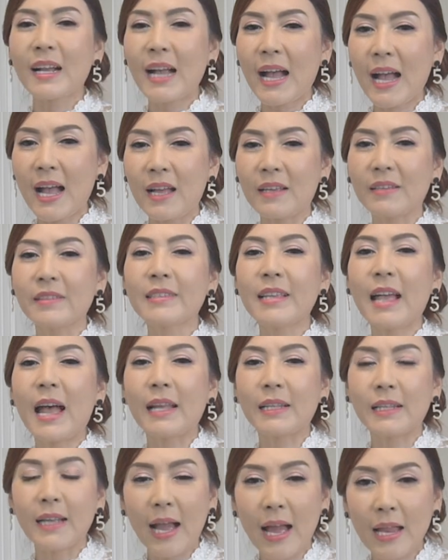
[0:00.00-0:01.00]
ค่ะ ศา
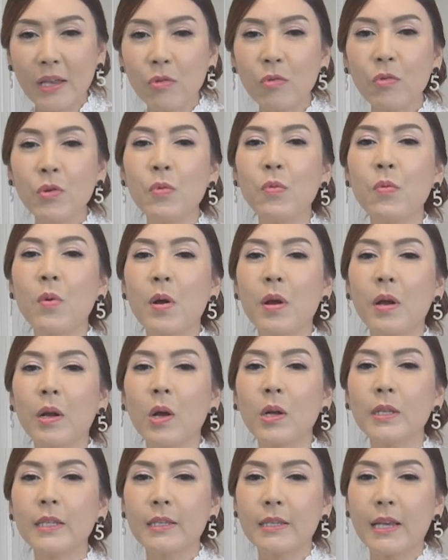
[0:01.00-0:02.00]
สตร์การดูดวง
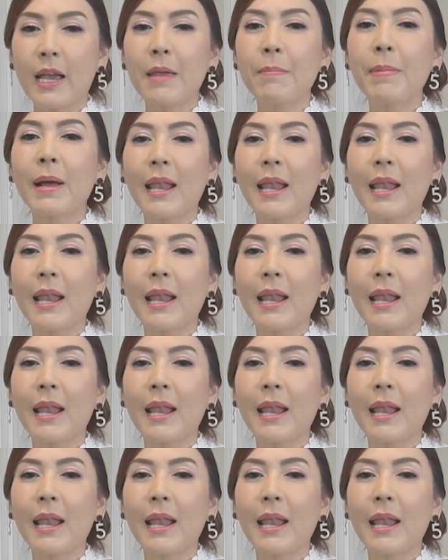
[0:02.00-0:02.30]
ก็จะใช้